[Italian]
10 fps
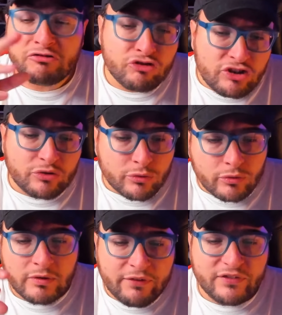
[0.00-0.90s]
ci
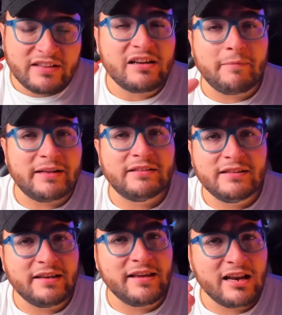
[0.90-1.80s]
sono effettivamente
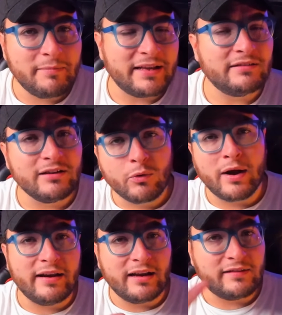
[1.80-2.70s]
degli elementi
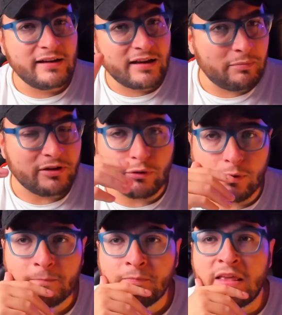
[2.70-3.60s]
qua e là nel
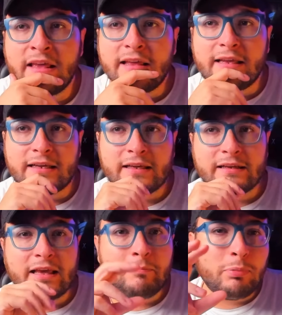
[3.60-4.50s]
capitolo eh,
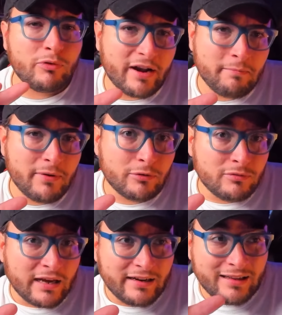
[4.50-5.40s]
eh, che potrebbero
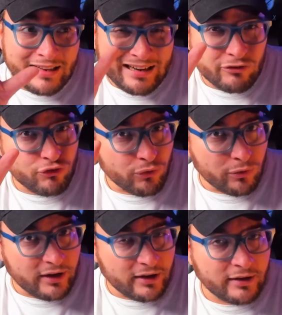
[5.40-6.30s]
dare
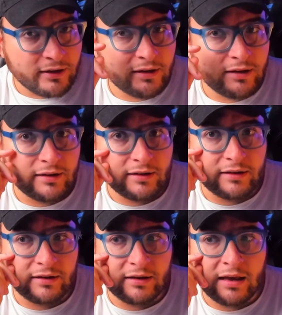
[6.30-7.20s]
ragione
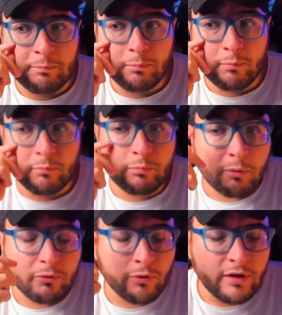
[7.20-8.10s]
eh, a, mm,
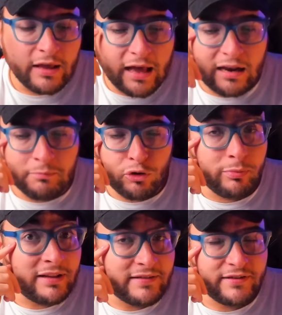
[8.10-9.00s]
proprio al mio
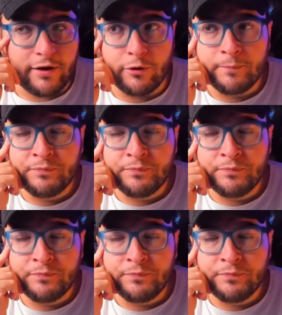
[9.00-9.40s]
pensiero.